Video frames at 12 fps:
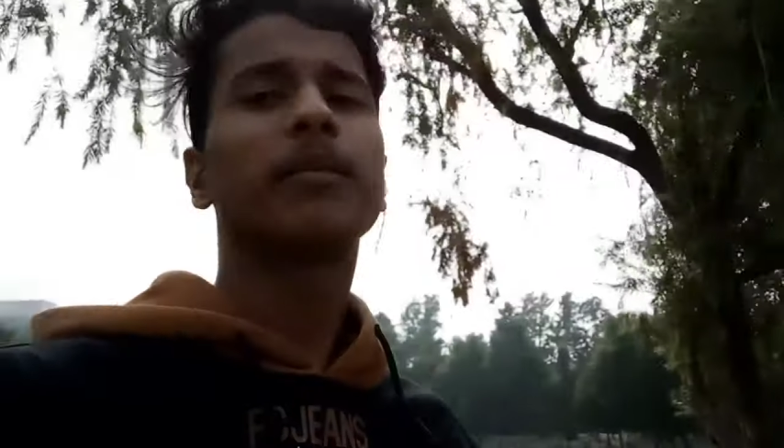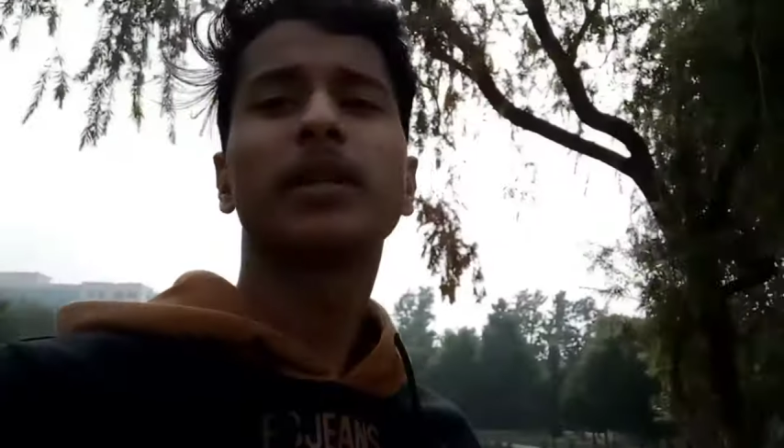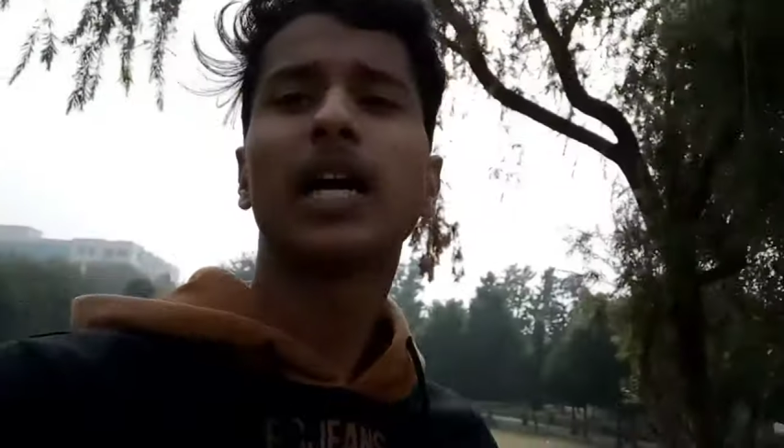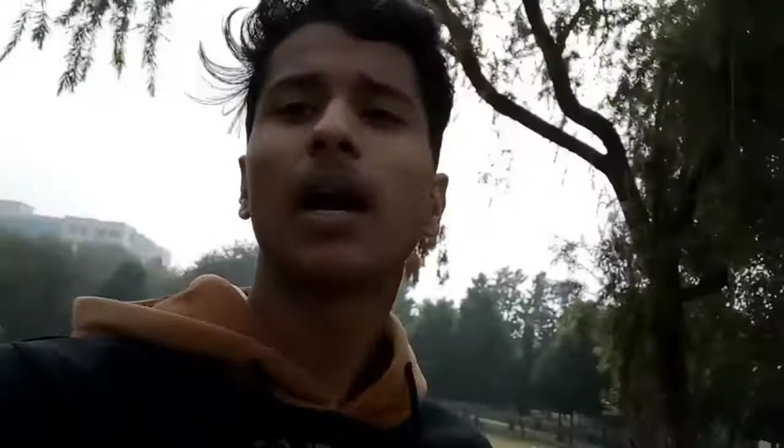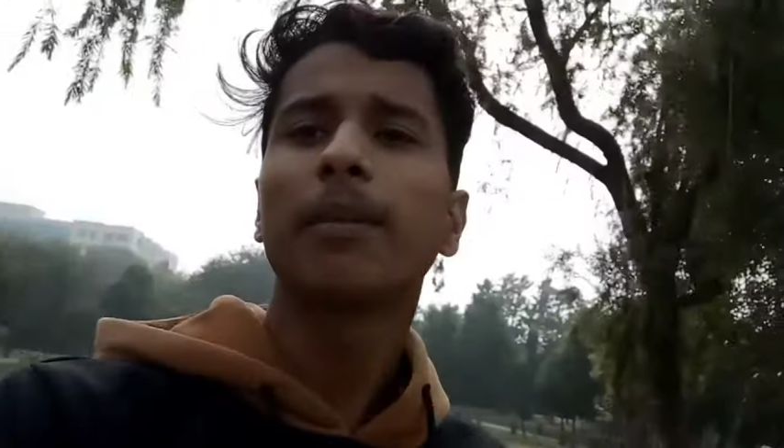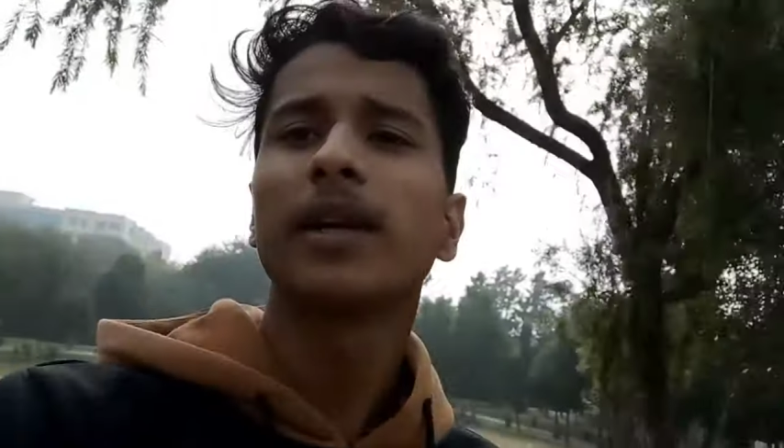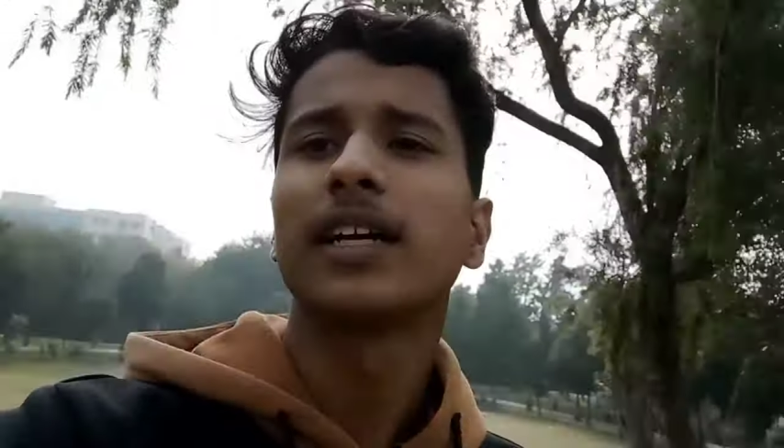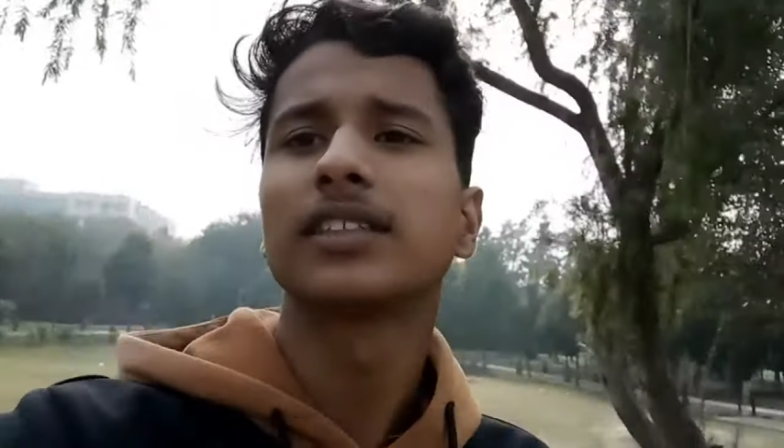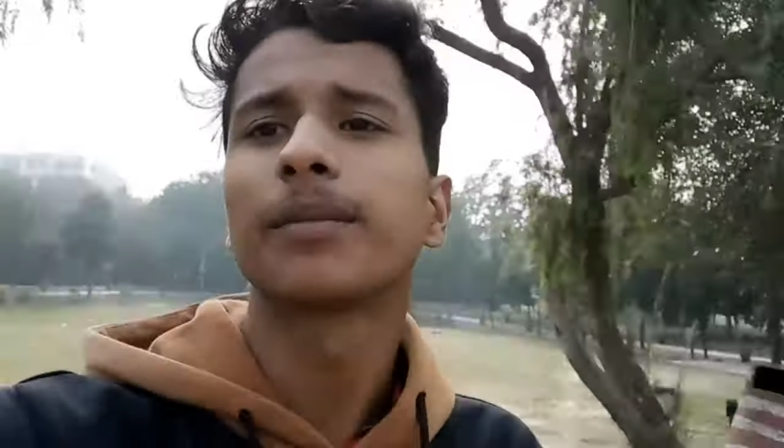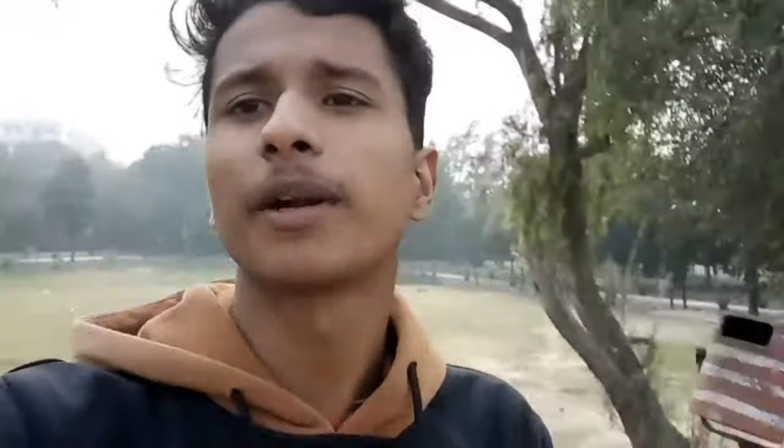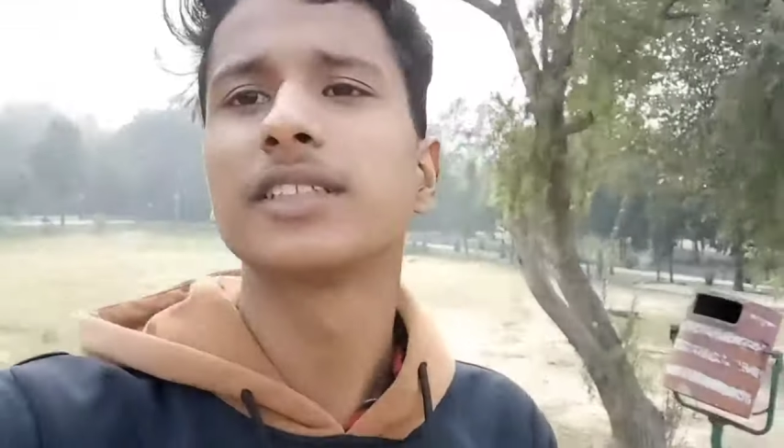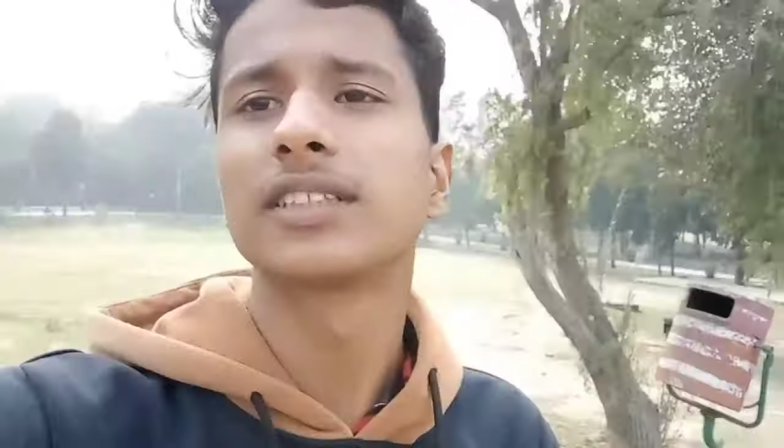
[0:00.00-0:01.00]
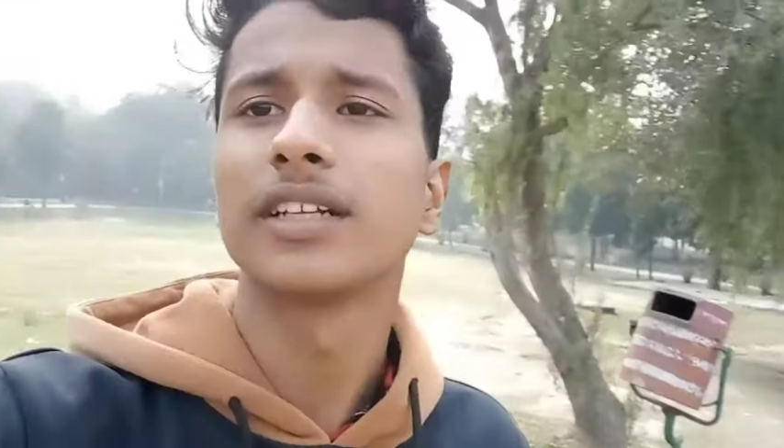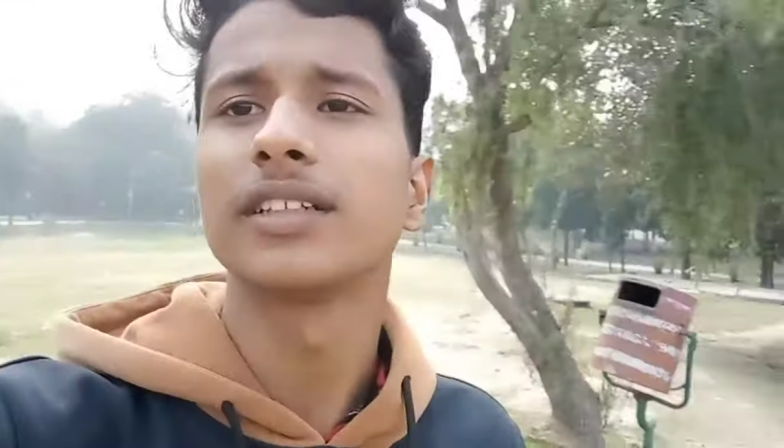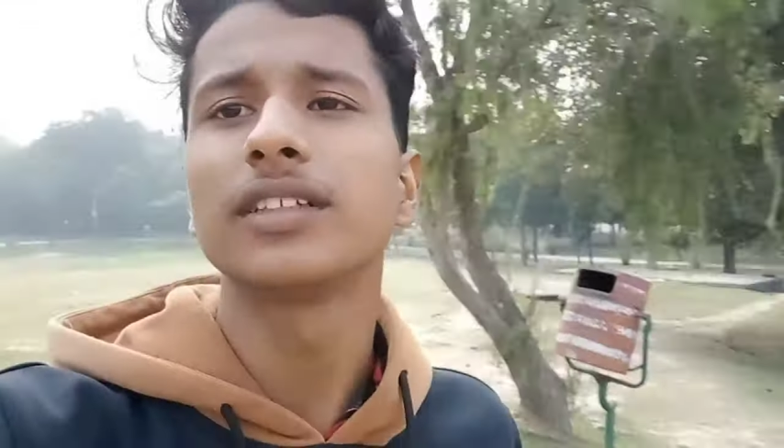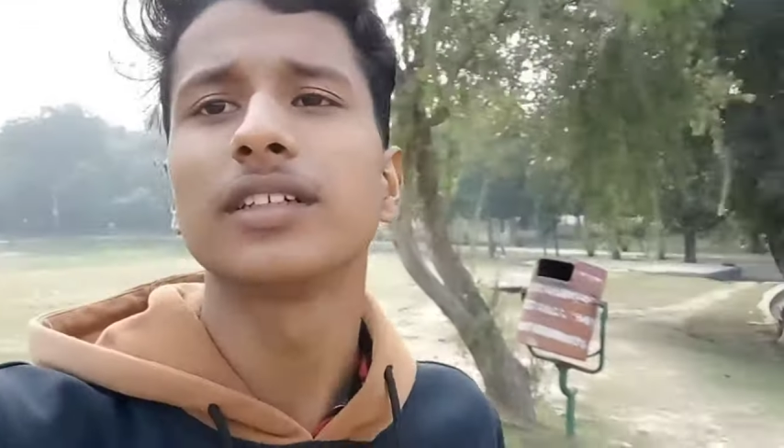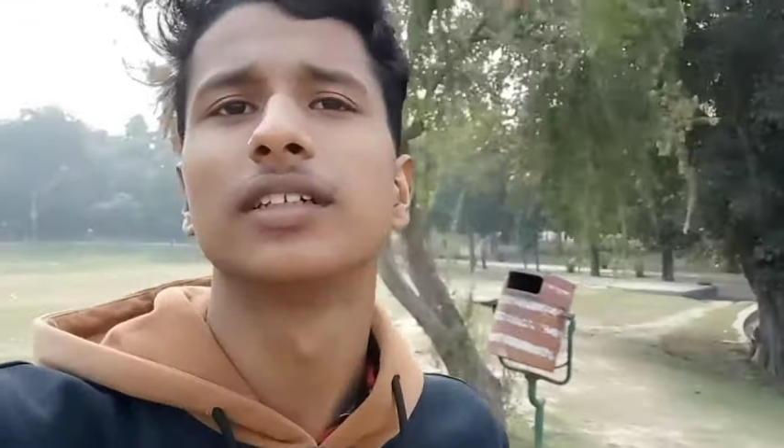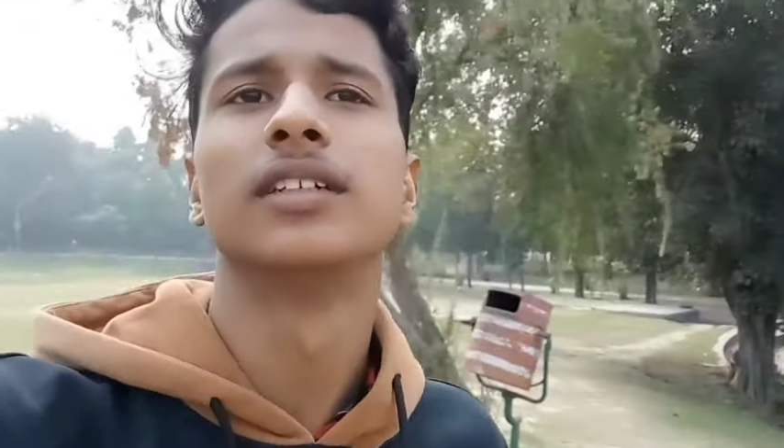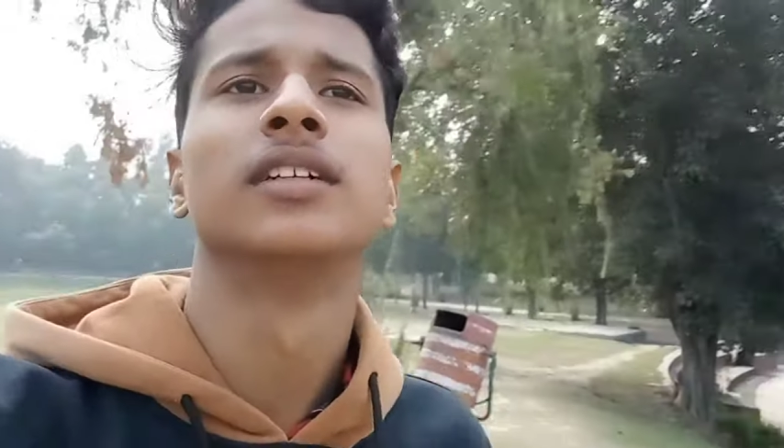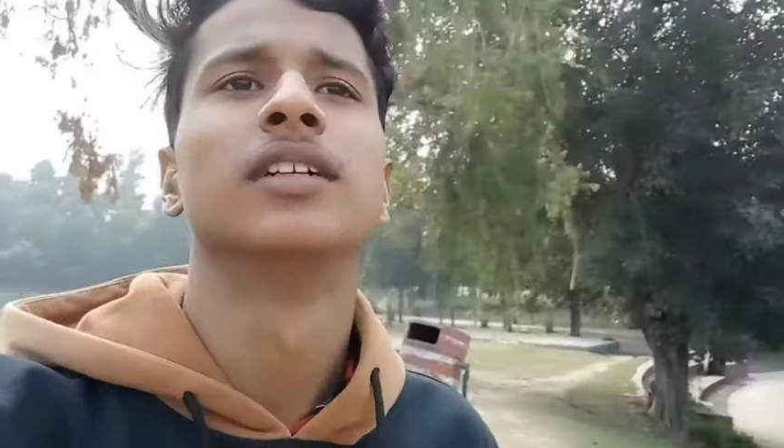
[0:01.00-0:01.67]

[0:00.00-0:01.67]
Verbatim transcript: हमने यहाँ पर डांस की प्रैक्टिस करी थी